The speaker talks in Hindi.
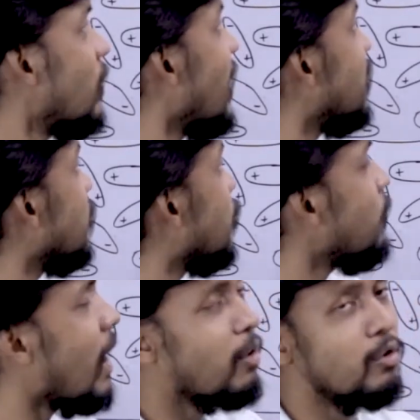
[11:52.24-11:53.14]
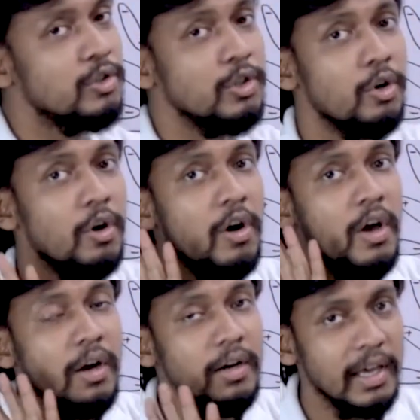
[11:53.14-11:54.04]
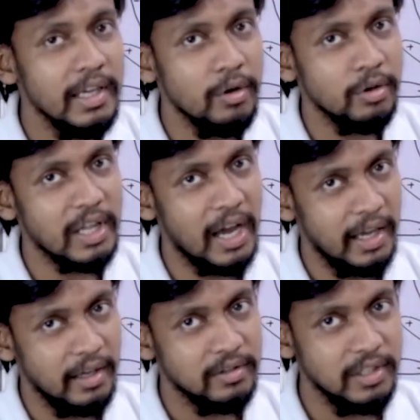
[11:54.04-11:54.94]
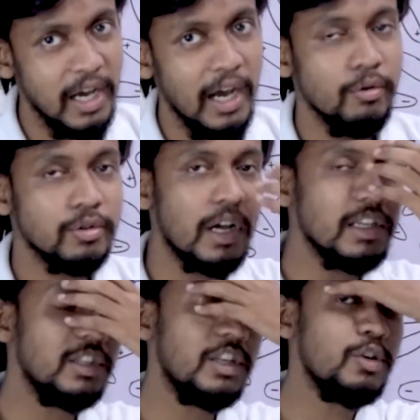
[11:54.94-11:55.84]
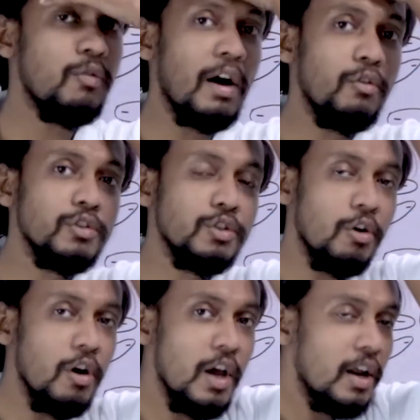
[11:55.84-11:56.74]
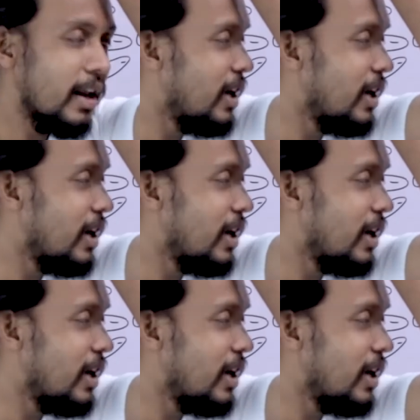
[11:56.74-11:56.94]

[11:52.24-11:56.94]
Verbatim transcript: का द्विध्रुवागुण जीरो नहीं होता है जी हाँ उसका द्विध्रुवागुण जीरो नहीं